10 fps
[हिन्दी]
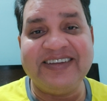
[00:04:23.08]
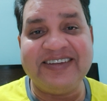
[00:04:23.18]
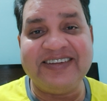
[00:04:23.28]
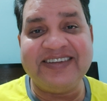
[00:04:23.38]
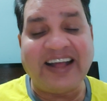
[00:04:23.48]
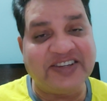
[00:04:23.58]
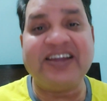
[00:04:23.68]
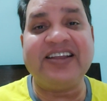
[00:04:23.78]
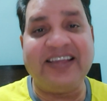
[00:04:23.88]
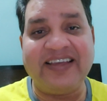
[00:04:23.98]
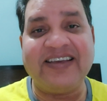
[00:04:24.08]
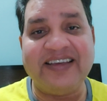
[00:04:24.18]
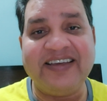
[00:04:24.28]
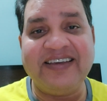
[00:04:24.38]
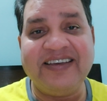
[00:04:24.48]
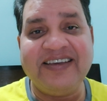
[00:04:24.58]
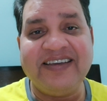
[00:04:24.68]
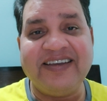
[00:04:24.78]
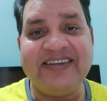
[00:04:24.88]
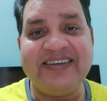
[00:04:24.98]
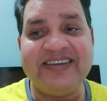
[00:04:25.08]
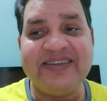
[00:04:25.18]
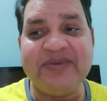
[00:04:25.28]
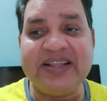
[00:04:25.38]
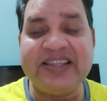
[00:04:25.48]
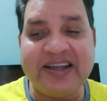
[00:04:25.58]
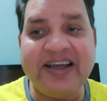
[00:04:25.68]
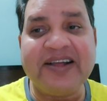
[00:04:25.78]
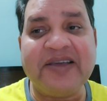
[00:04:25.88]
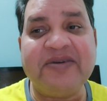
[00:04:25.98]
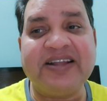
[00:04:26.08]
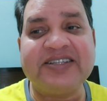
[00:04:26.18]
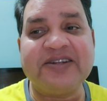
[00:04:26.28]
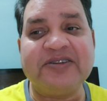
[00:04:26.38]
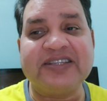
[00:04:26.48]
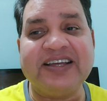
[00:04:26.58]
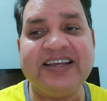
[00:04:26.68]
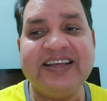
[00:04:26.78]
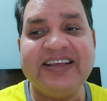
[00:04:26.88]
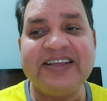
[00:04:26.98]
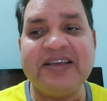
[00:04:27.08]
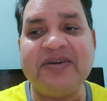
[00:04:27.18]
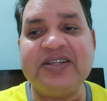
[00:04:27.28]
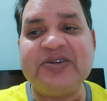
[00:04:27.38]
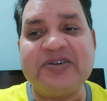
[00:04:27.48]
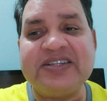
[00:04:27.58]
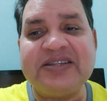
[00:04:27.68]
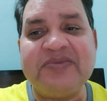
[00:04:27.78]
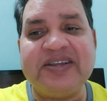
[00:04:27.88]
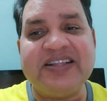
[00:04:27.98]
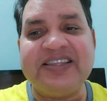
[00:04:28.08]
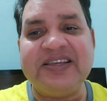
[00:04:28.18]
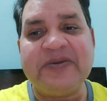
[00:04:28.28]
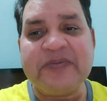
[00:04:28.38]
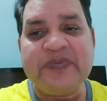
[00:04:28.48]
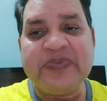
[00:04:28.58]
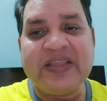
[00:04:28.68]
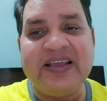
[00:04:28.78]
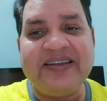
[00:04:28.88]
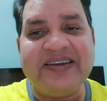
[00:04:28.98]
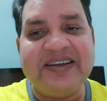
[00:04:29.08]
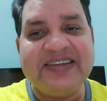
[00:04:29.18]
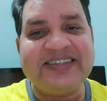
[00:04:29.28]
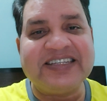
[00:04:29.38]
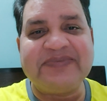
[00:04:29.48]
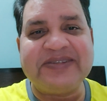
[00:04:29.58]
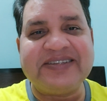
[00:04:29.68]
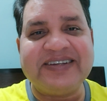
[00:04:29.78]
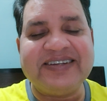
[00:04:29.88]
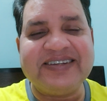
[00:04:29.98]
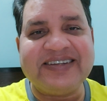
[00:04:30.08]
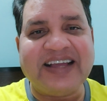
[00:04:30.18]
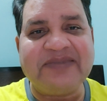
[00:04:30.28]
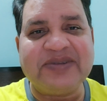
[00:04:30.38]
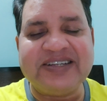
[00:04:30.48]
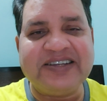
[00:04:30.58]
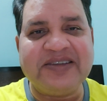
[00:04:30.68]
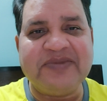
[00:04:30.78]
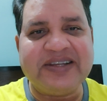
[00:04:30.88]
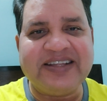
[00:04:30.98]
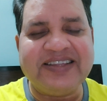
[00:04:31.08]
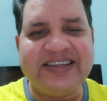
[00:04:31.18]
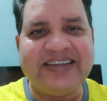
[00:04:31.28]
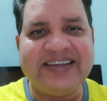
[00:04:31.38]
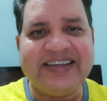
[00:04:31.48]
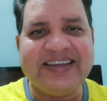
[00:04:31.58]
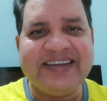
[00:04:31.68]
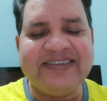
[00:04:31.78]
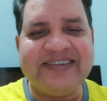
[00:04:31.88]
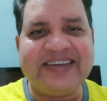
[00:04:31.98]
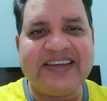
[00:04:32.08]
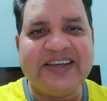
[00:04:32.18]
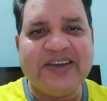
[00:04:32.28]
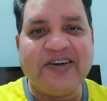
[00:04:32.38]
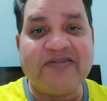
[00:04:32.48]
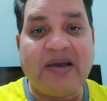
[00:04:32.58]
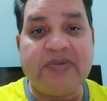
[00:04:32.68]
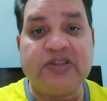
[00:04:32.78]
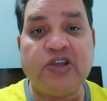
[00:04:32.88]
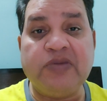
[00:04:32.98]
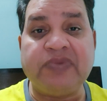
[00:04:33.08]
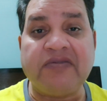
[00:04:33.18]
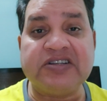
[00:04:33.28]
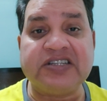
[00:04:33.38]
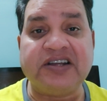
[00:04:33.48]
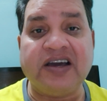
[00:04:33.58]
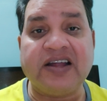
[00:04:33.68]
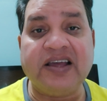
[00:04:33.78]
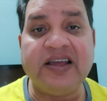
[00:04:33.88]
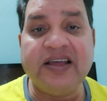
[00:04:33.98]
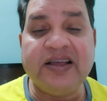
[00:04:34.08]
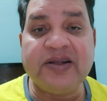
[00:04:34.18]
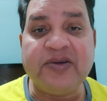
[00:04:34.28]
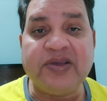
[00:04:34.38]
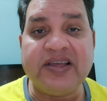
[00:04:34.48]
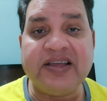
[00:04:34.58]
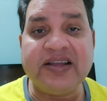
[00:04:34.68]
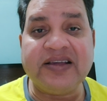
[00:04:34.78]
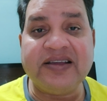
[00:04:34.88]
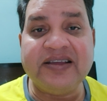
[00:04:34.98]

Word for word: है ना अच्छा नहीं है है ना मैंने देखा है कई बार ऐसा होता है कि हमारी छोटी सी मीटिंग थी है ना सिक्स परसेंट नाइन परसेंट की मीटिंग थी ओके और वहाँ पर थ्री पावर सिखा रहा है कोई है ना